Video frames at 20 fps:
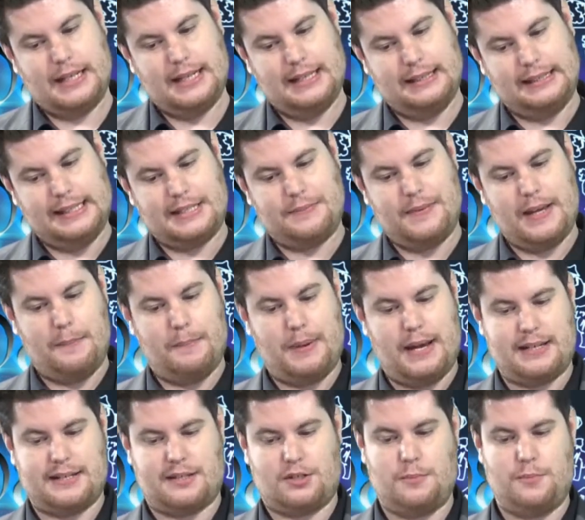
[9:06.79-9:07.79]
deswegen
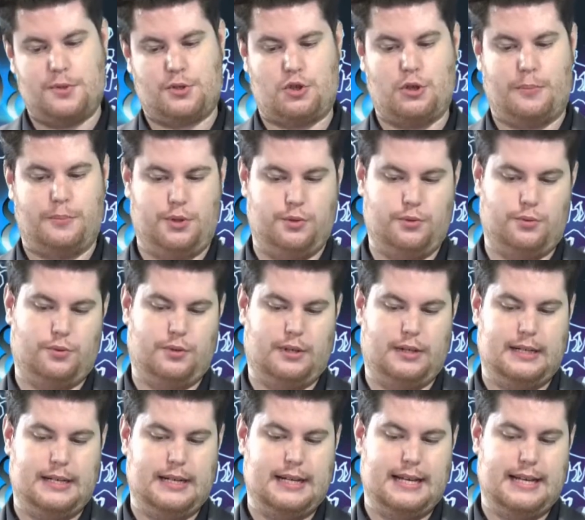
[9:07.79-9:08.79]
passt zum Skorpion
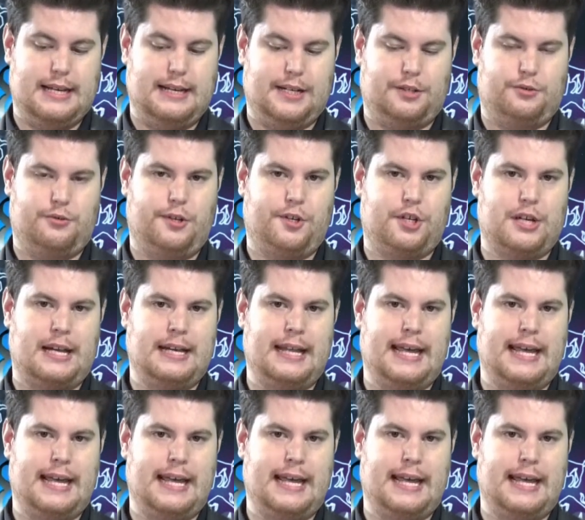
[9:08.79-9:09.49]
natürlich alle